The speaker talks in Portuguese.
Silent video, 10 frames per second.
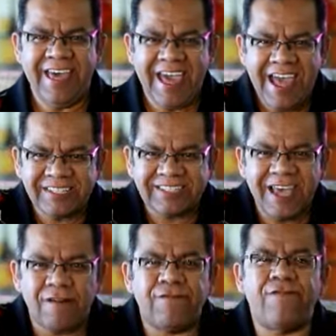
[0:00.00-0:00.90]
Esta é
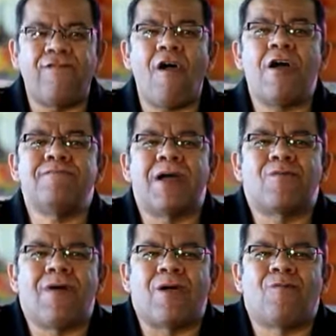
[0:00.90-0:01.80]
a forma
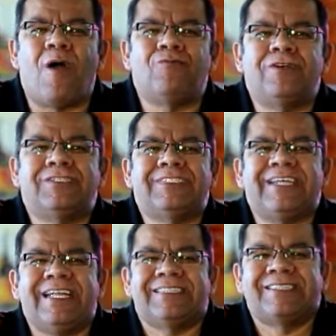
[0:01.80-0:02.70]
com a qual nós
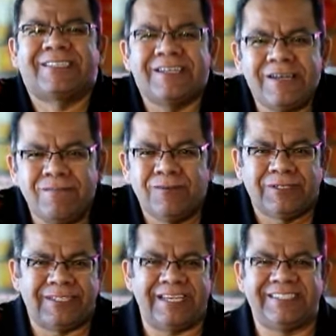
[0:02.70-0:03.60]

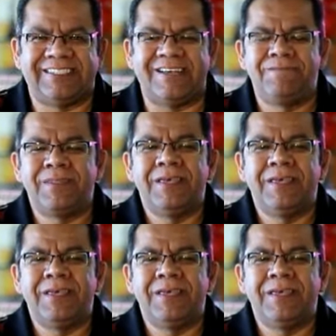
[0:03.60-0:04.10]
tratamos esta